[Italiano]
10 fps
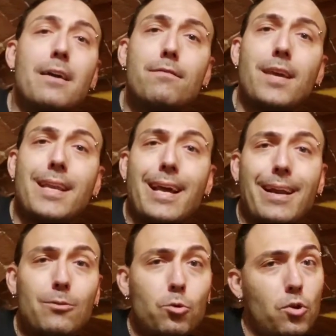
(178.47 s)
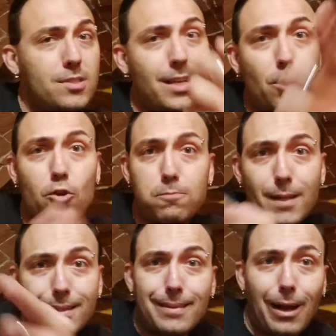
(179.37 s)
vieni al raduno. Se il
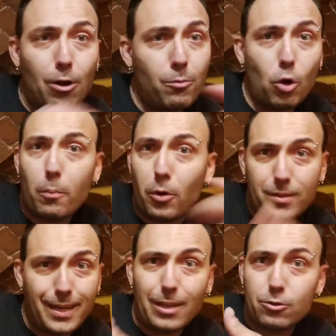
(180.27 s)
cosplay di Dragon Ball lo porti un